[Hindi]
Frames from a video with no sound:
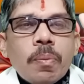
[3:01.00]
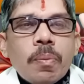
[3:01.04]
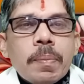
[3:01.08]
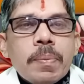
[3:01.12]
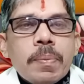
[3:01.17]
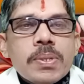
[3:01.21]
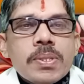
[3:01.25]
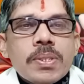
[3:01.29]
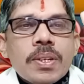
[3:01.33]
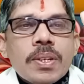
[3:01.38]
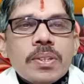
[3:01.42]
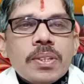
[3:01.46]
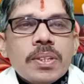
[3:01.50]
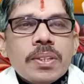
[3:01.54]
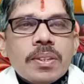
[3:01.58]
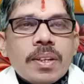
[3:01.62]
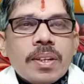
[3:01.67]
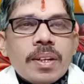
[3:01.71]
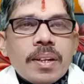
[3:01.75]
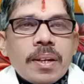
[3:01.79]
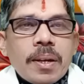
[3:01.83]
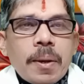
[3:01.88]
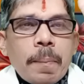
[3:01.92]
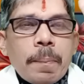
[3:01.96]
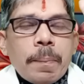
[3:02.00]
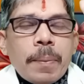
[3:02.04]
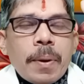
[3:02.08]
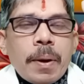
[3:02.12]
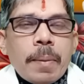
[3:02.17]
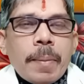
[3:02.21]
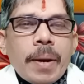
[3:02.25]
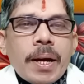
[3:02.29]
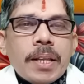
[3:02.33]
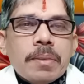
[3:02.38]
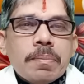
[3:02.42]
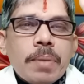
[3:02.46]
में विसर्जित करके
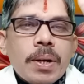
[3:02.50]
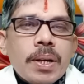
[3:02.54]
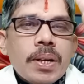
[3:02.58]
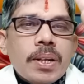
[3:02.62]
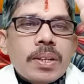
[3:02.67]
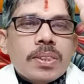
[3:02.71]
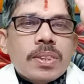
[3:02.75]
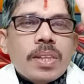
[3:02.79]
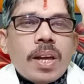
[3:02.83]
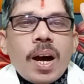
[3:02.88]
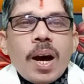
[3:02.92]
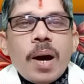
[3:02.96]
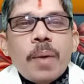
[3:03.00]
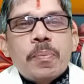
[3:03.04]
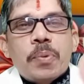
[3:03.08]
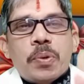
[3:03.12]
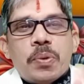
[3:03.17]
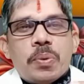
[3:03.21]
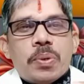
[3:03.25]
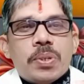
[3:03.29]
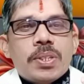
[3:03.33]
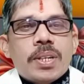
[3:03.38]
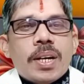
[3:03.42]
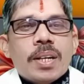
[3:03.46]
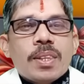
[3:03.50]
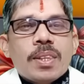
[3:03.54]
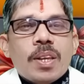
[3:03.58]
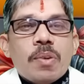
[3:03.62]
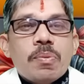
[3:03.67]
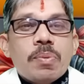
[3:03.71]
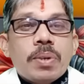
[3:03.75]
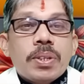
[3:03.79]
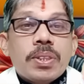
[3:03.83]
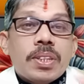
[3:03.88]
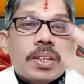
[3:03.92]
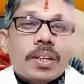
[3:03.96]
परमात्मा के धाम की ओर जाता
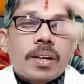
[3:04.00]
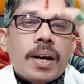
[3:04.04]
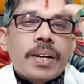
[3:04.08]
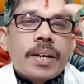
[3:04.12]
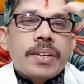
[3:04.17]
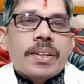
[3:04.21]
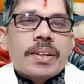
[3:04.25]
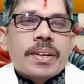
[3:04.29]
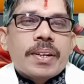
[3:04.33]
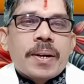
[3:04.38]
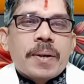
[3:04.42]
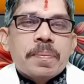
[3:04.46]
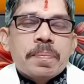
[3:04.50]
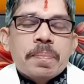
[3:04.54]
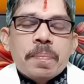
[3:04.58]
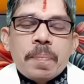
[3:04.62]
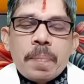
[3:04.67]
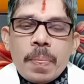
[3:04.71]
हुआ दिखाई देगा